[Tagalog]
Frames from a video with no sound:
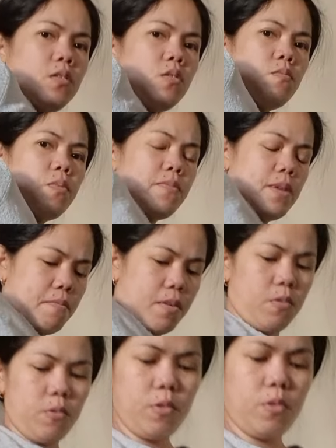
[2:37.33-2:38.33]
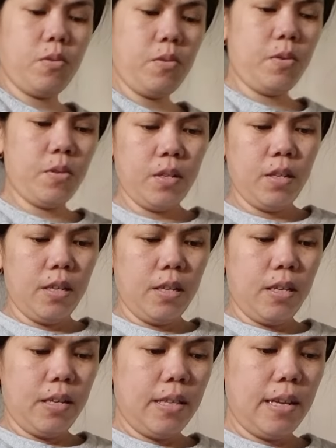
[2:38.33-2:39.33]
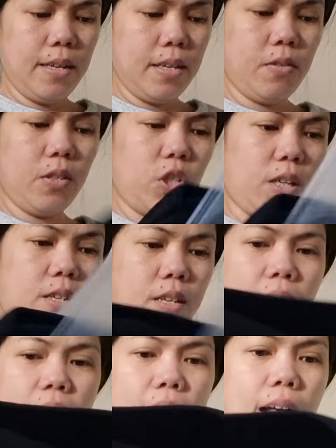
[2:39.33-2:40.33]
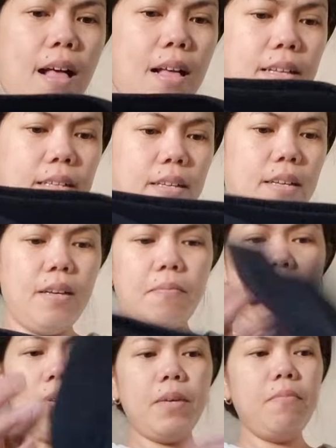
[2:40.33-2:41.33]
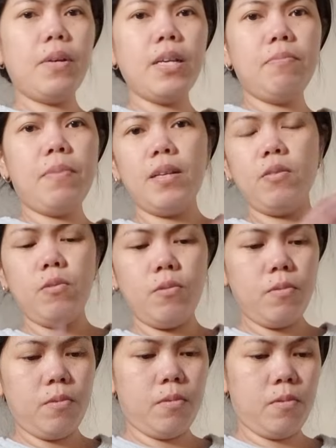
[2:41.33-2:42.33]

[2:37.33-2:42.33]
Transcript: dito yung problema ko. So, lalagay ko na siya. Ah, parang may brace pala to doon.